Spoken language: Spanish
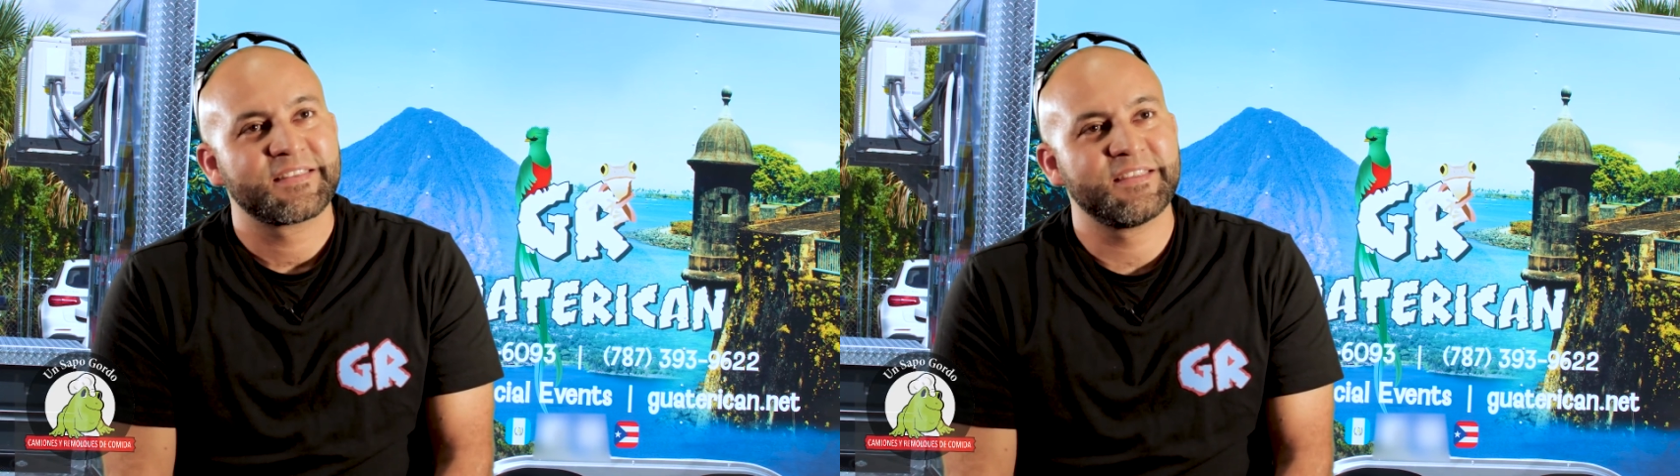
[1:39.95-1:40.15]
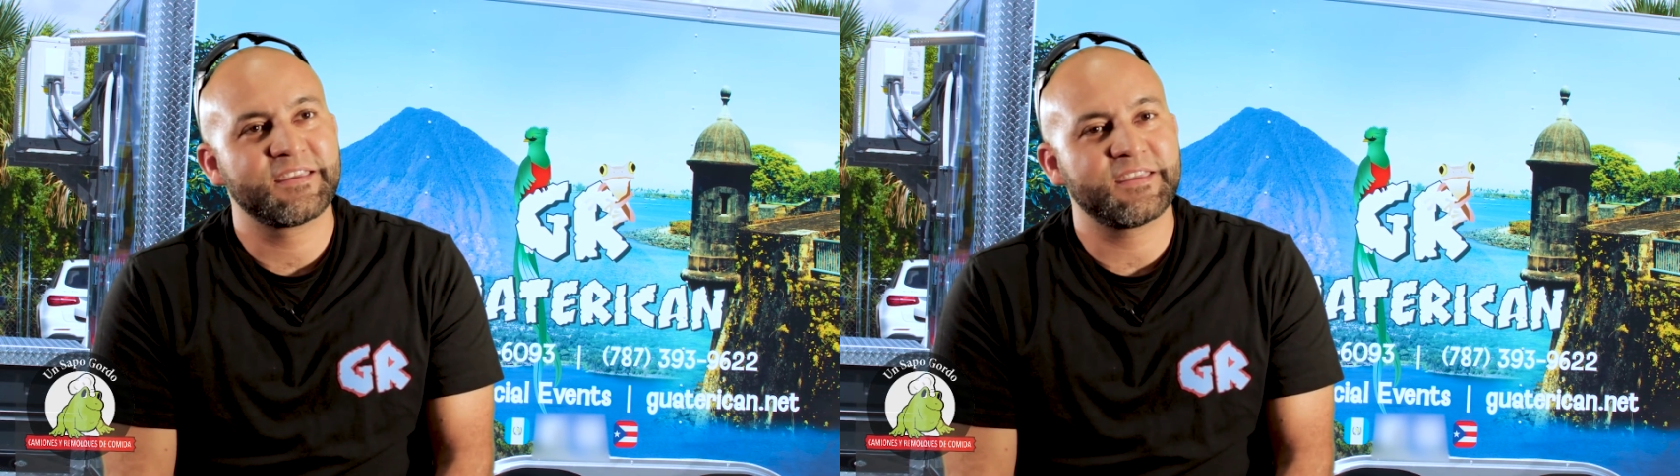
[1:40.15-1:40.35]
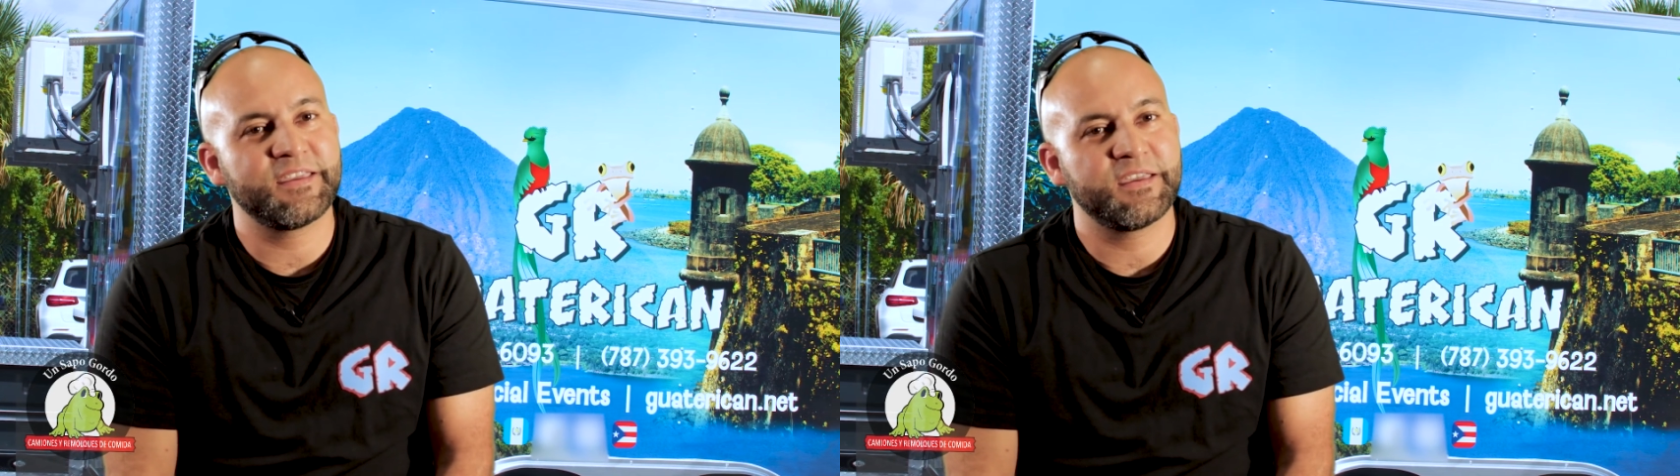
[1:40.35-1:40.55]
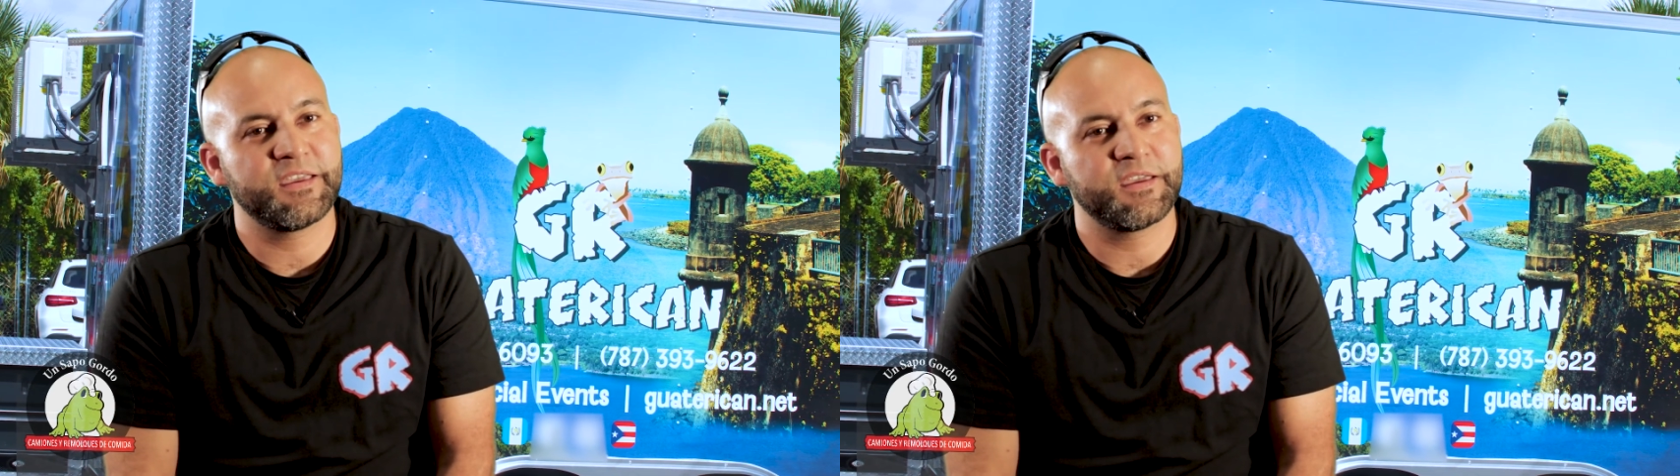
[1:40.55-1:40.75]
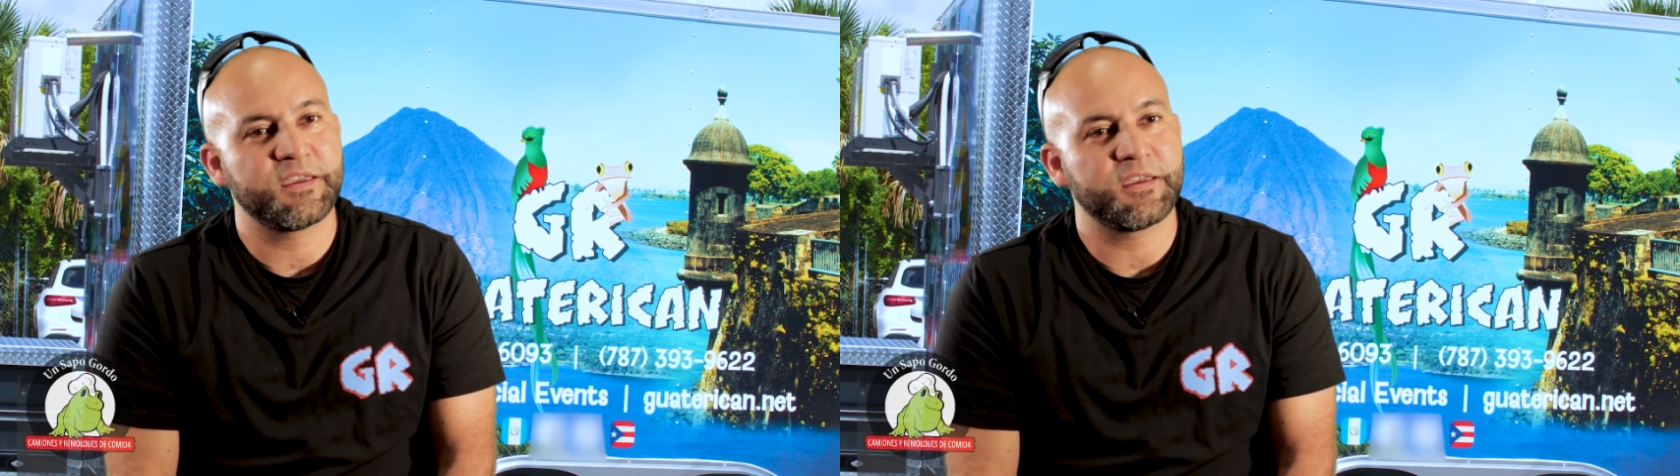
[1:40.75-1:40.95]
de
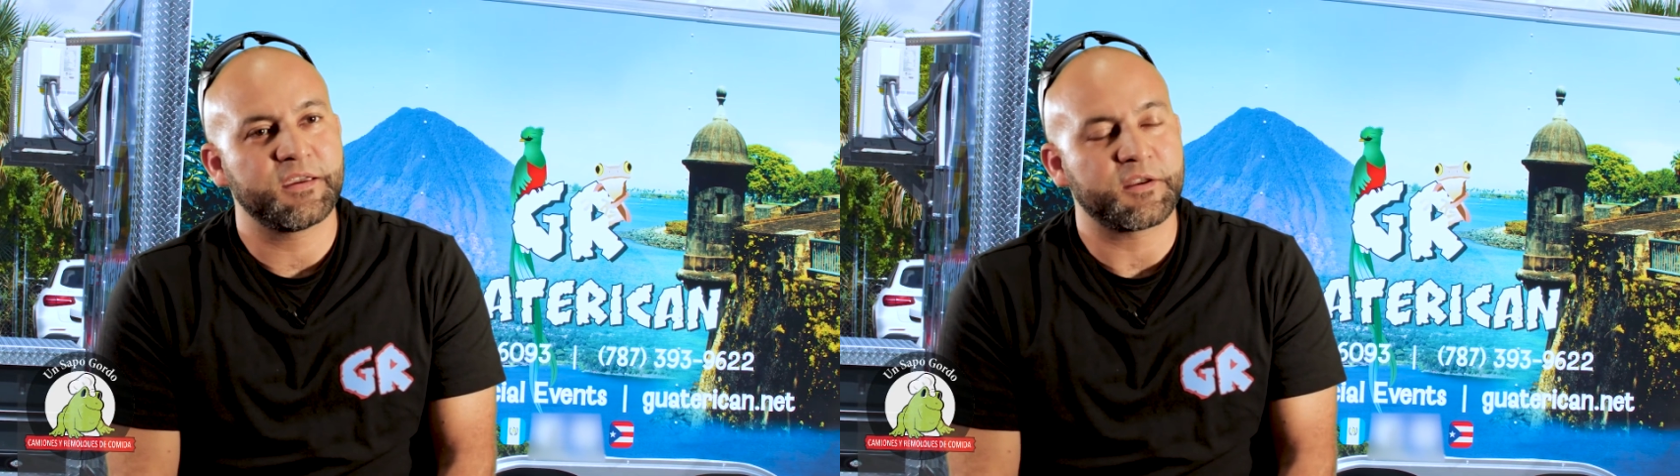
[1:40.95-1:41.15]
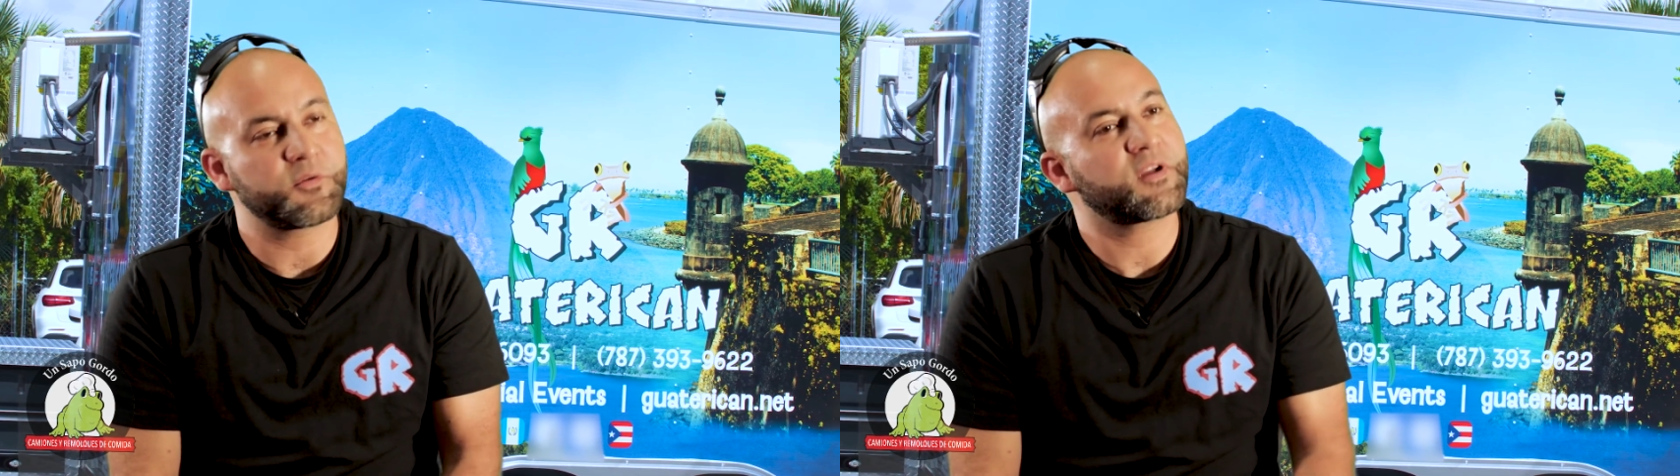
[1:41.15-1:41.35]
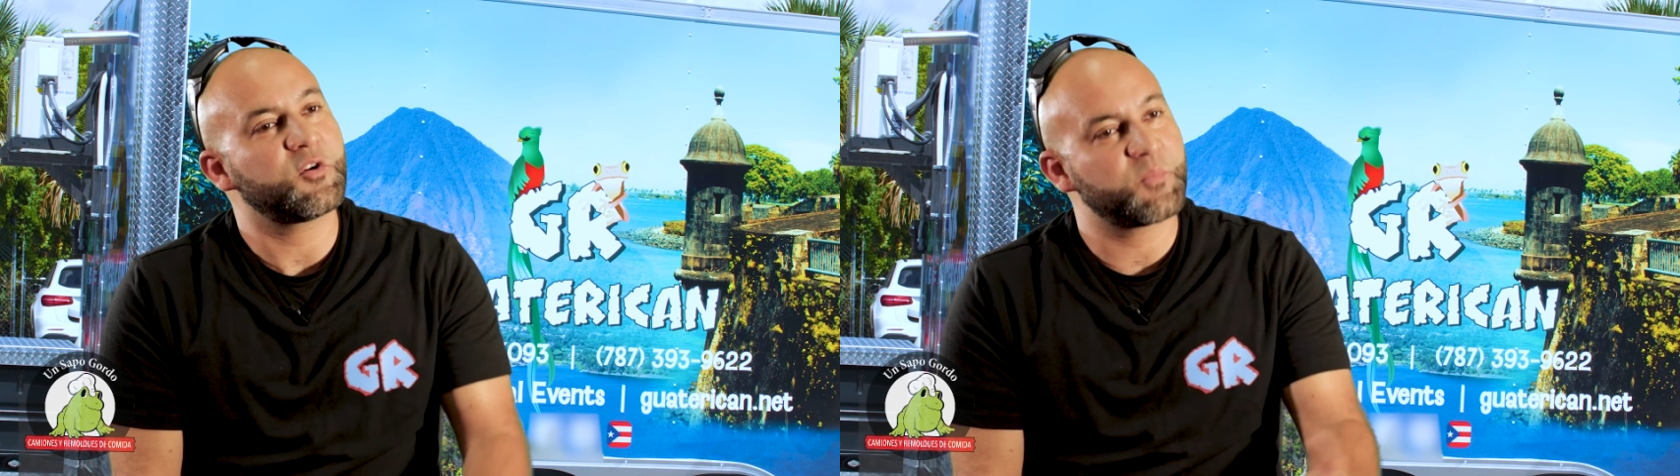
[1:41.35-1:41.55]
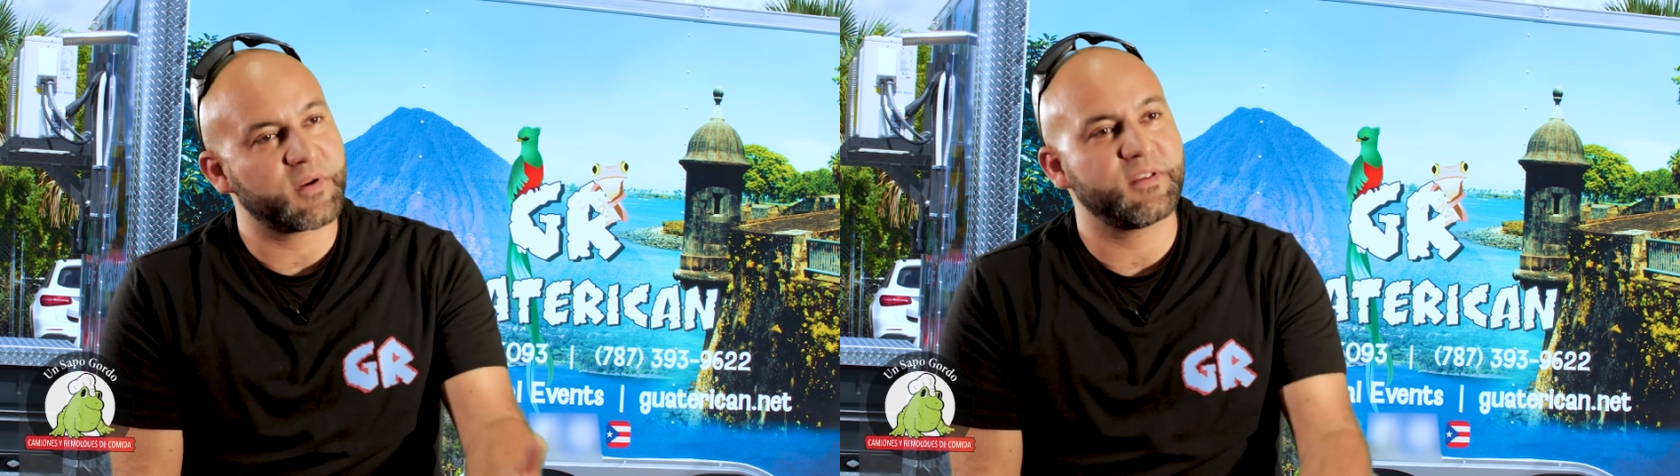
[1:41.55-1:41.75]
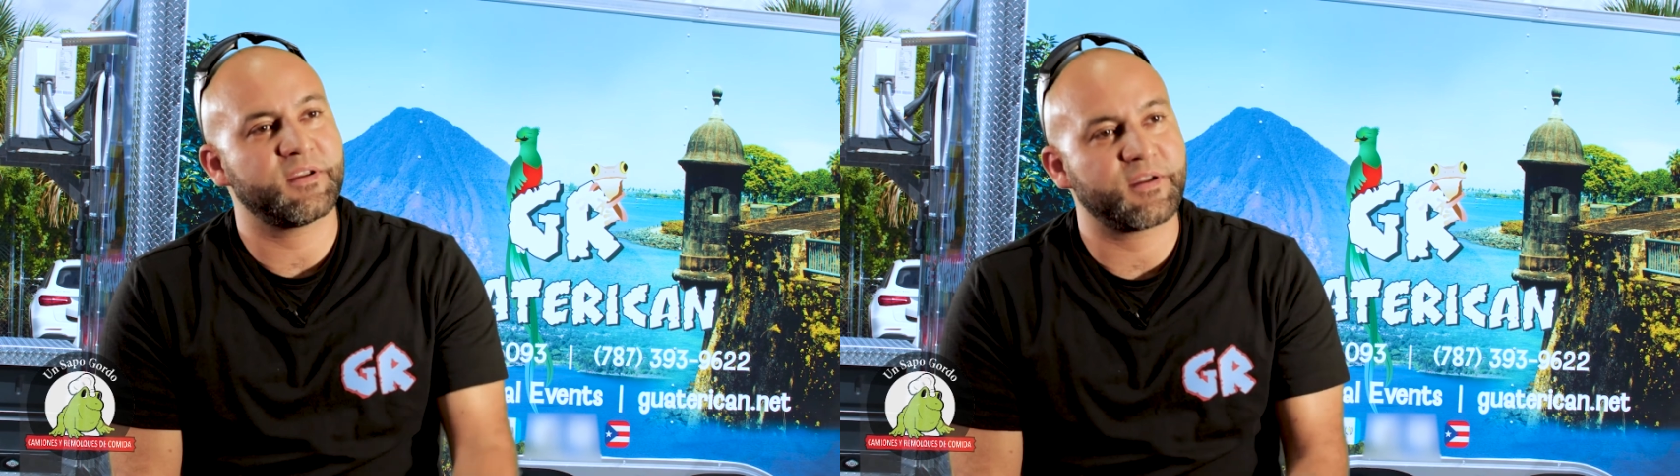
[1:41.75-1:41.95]
que era una
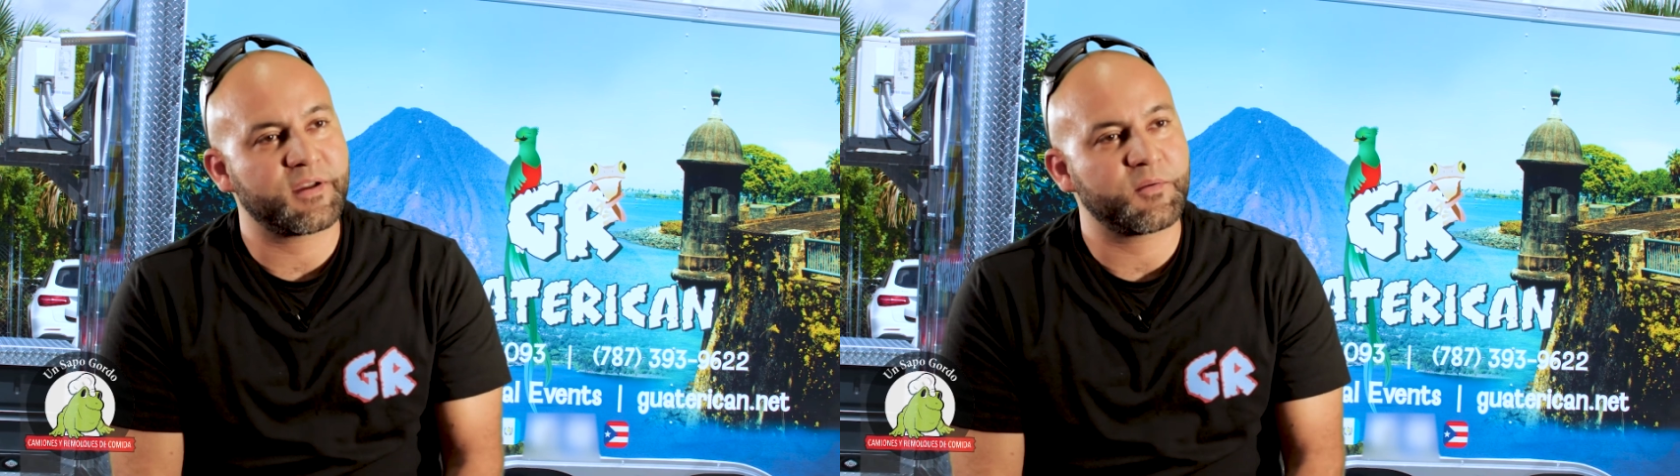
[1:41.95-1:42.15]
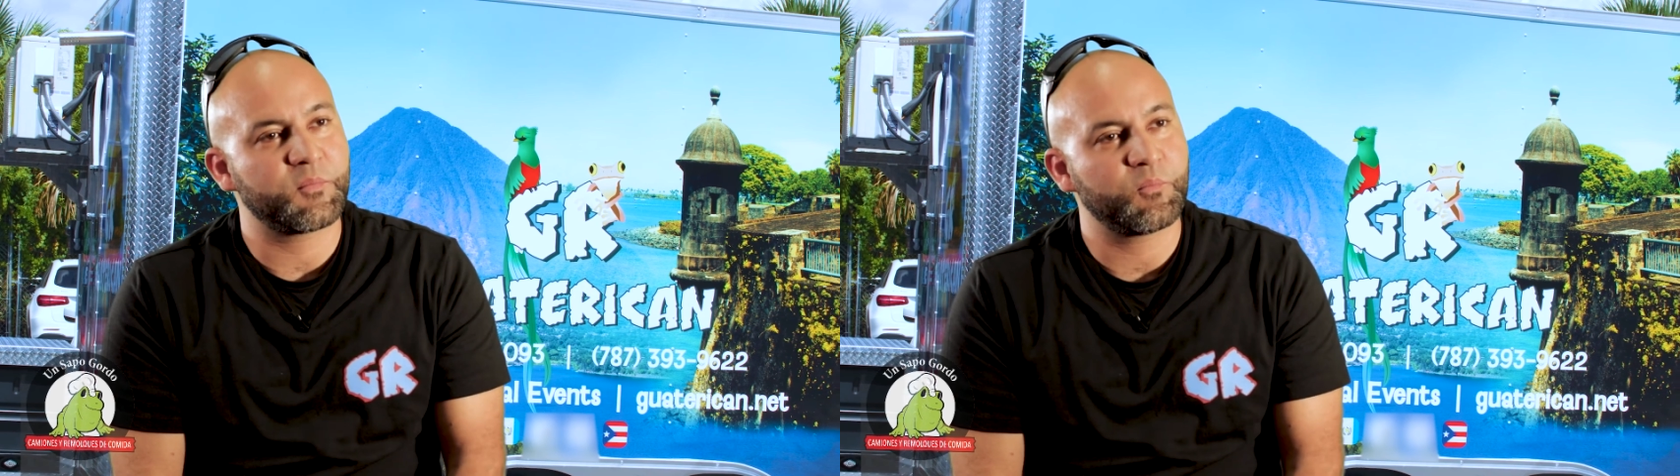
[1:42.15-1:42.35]
compañía